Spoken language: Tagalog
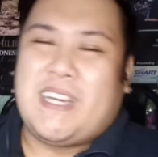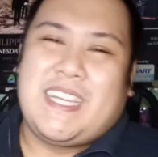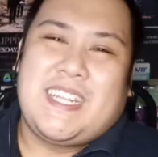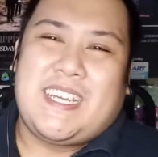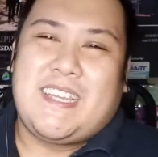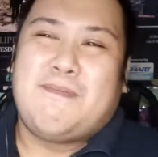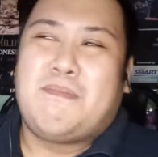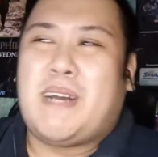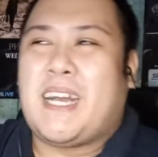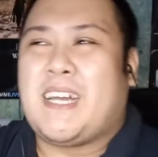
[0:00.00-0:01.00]
ay naging
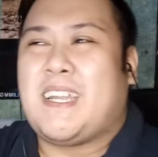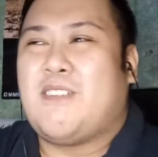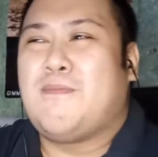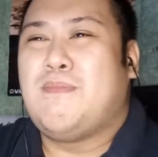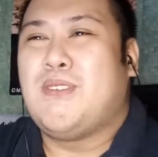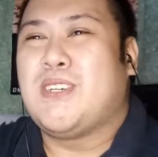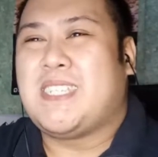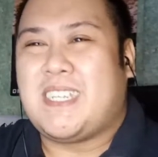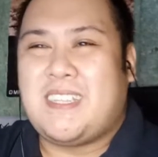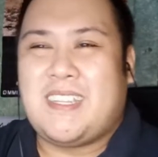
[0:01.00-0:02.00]
background
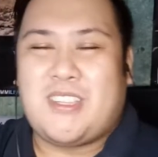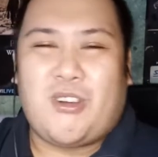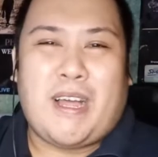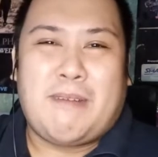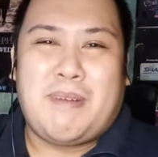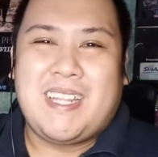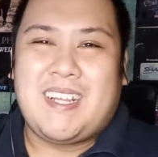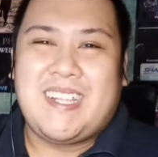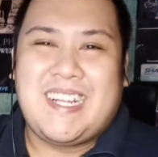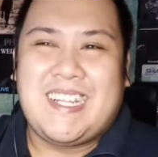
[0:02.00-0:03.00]
music na to habang
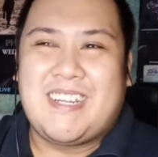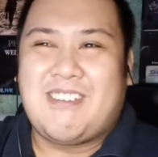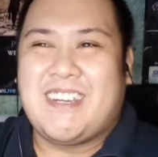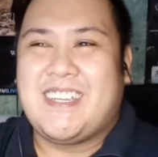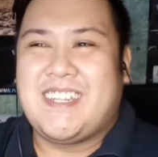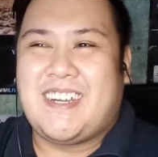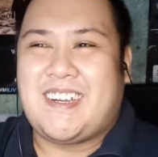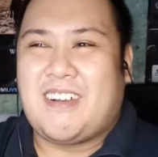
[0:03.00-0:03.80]
naglalaro kayo ng